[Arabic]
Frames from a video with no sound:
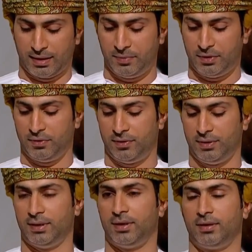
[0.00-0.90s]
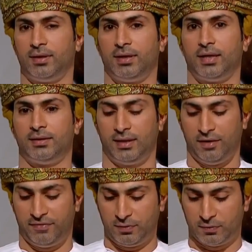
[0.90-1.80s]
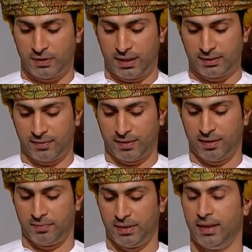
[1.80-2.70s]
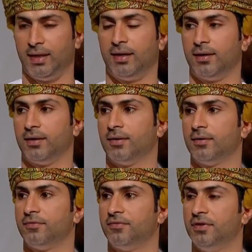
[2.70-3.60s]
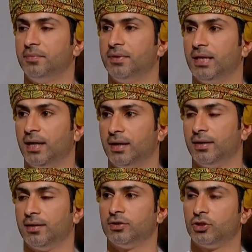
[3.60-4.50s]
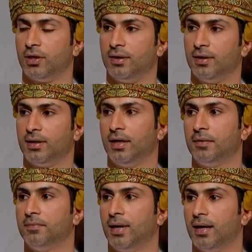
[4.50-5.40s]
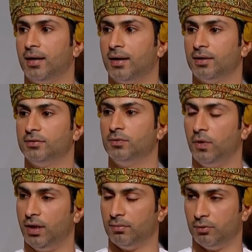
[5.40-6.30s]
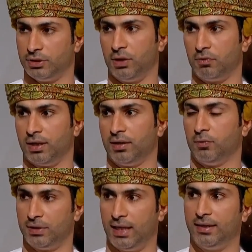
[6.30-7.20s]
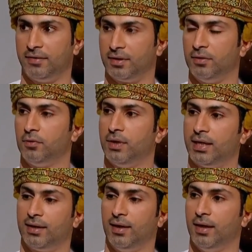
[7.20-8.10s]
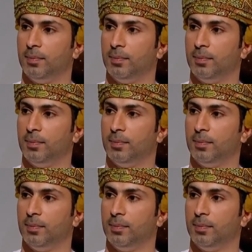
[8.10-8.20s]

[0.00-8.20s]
طيب دكتور آه، يعني كيف يساعد ايضا الميناء في بناء شراكة مع الدول المجاورة أيضا وتحدثت أن هناك